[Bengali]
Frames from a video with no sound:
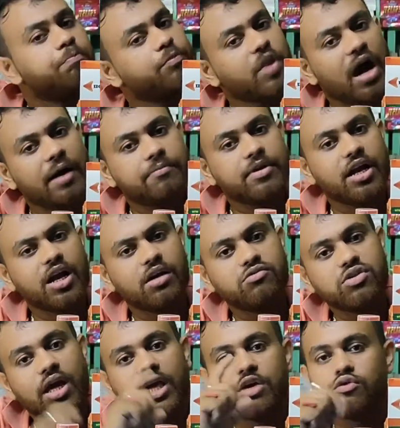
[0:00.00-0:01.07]
আপনারা
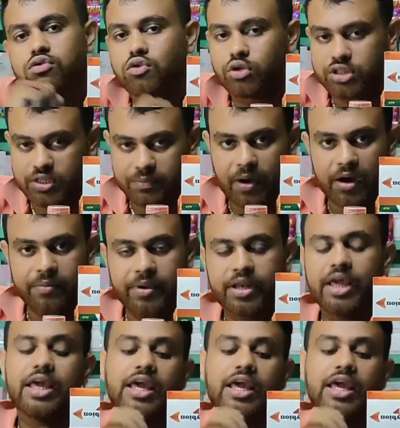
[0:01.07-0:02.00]
হচ্ছে ইউজ করতে পারবেন